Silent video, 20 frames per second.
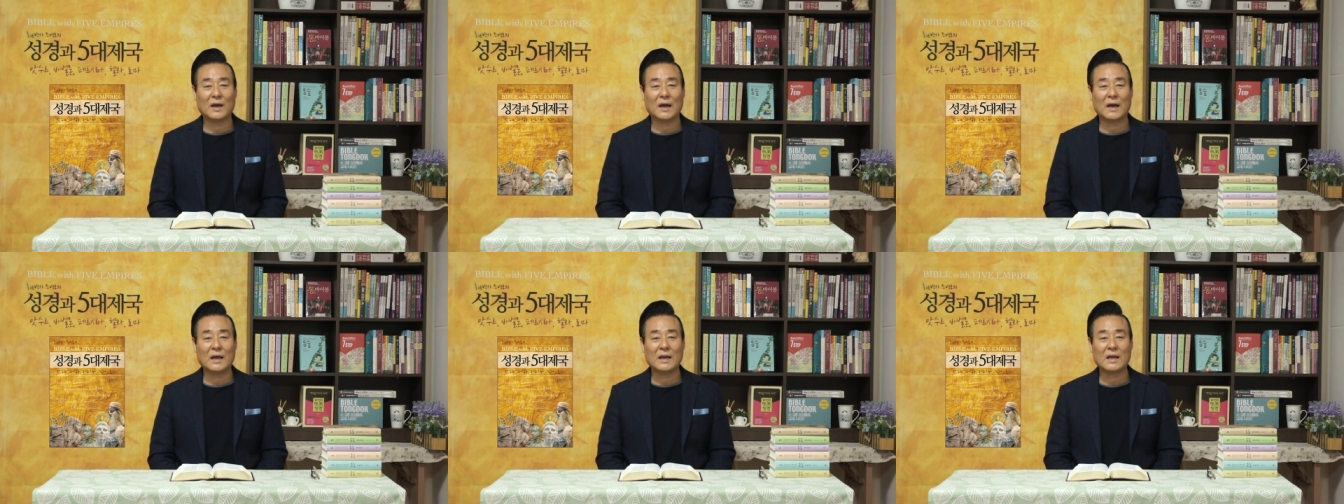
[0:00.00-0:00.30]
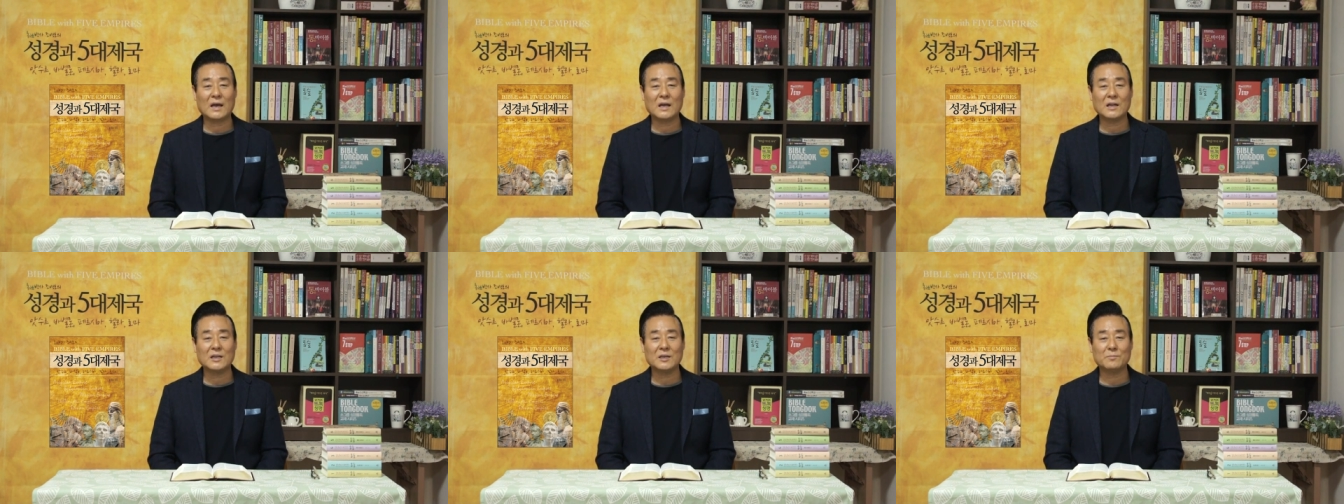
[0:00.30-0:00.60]

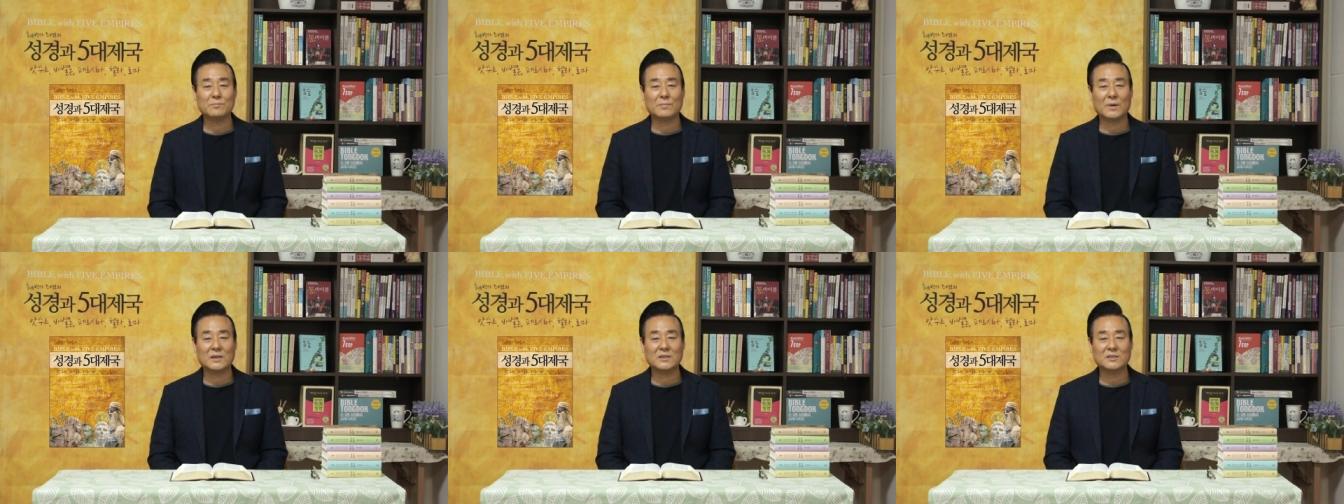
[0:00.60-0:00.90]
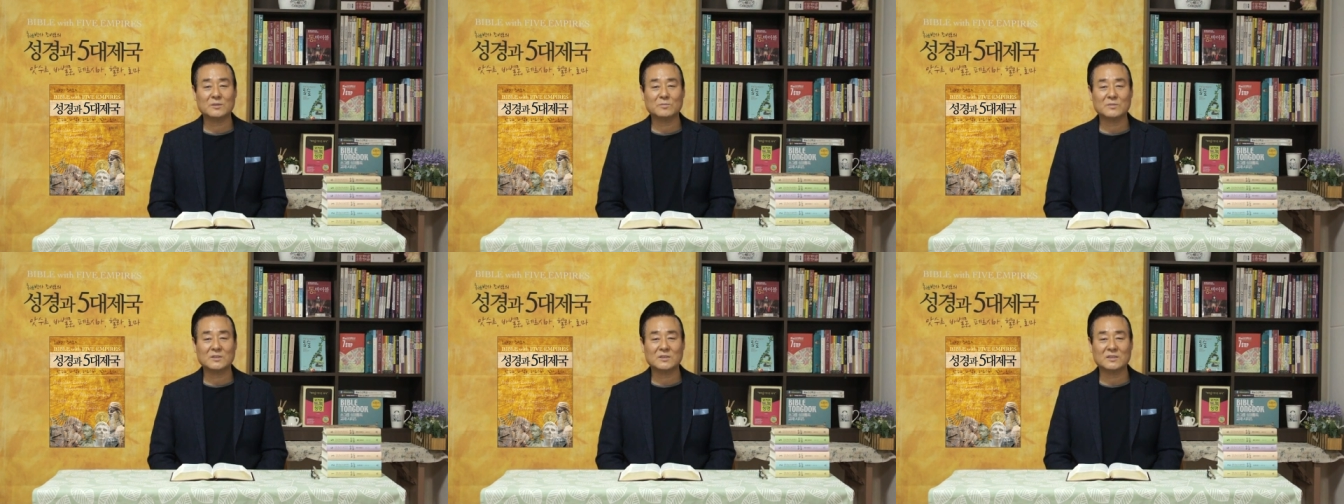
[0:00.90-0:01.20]
하나님
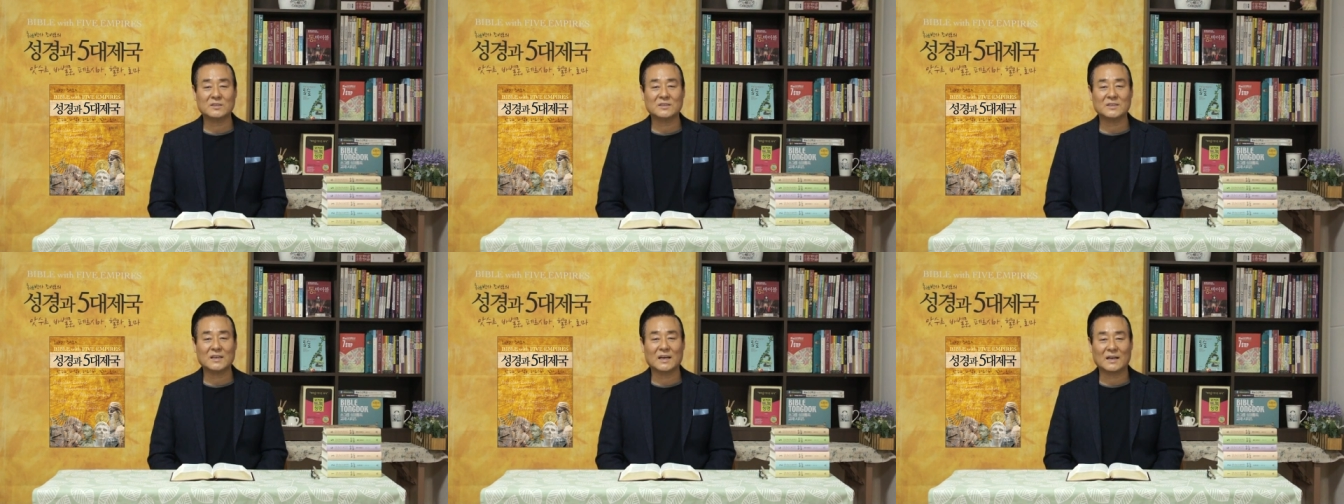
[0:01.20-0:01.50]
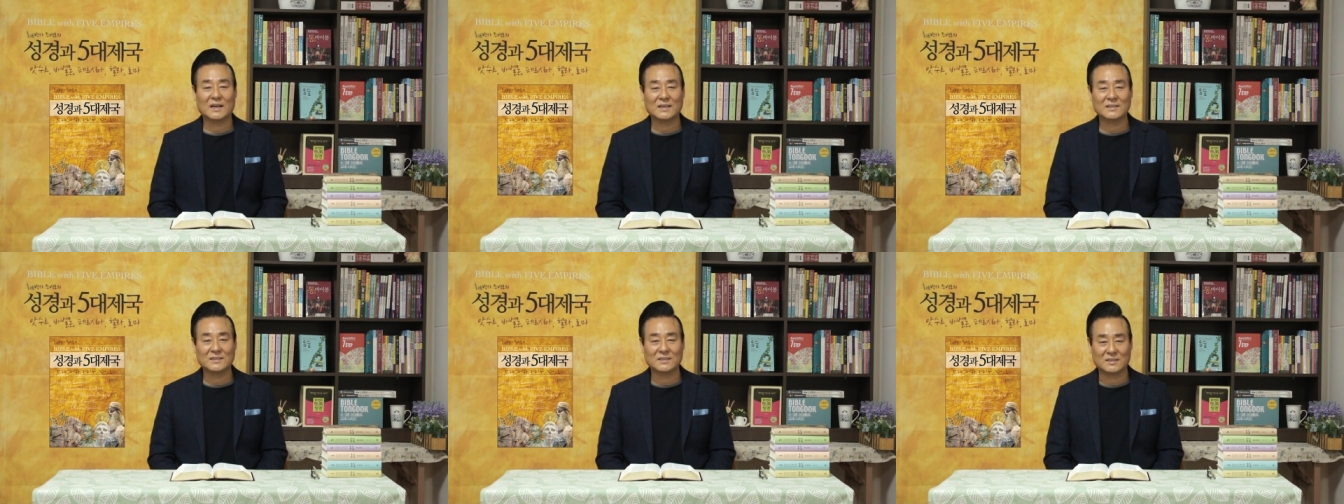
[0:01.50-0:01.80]
말씀을 듣지
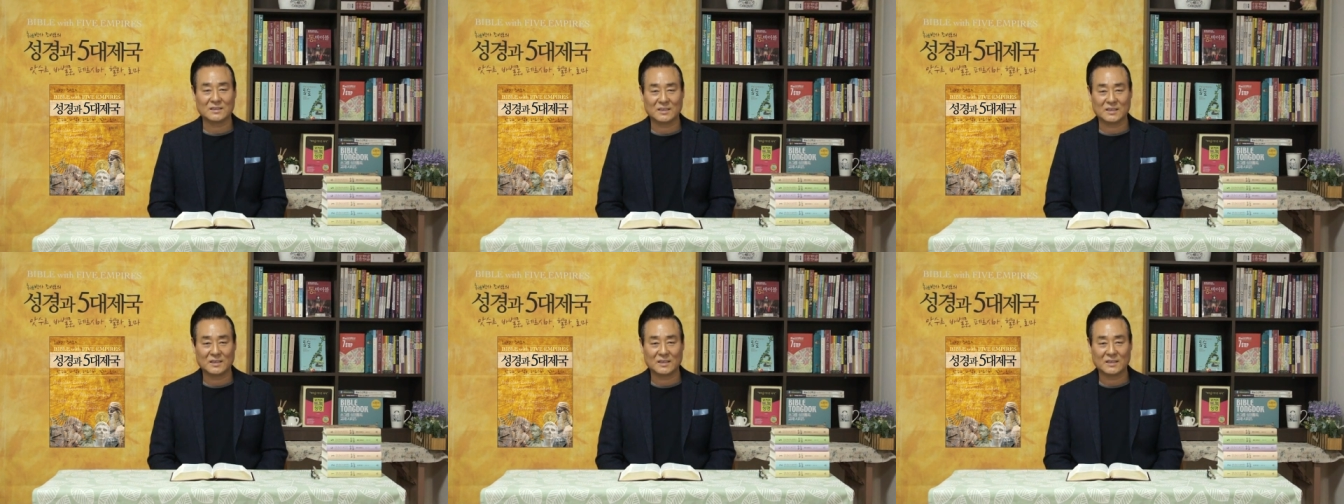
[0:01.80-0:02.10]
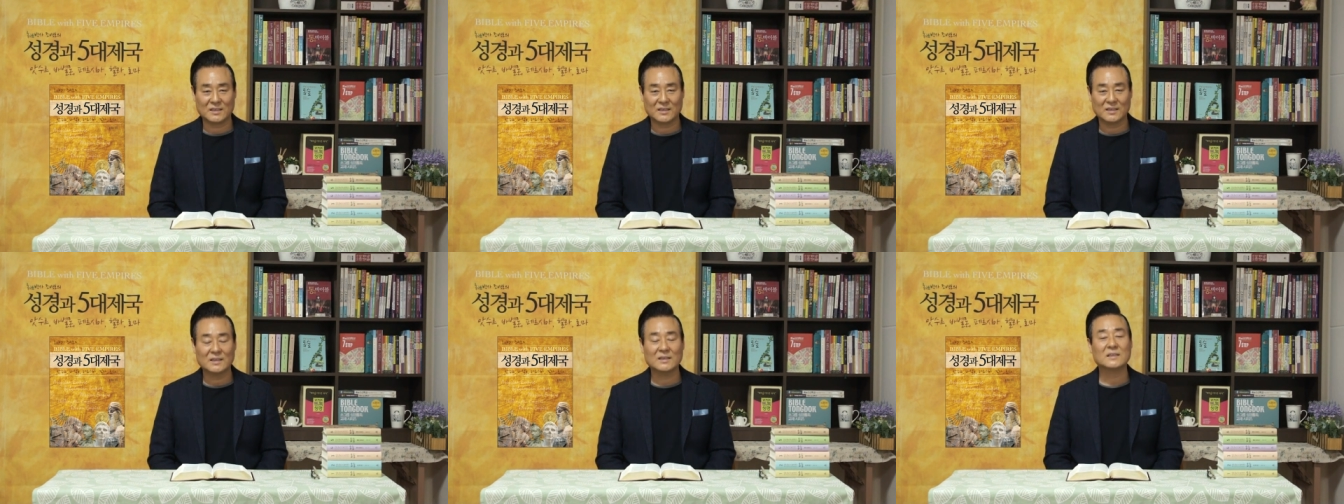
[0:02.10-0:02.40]

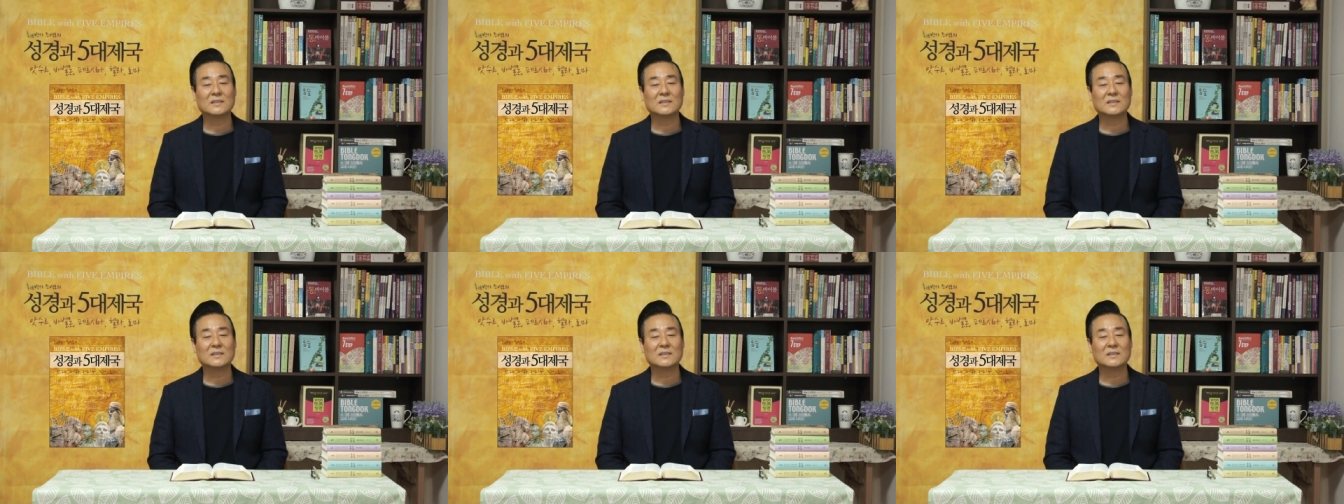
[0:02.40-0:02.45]
않았으니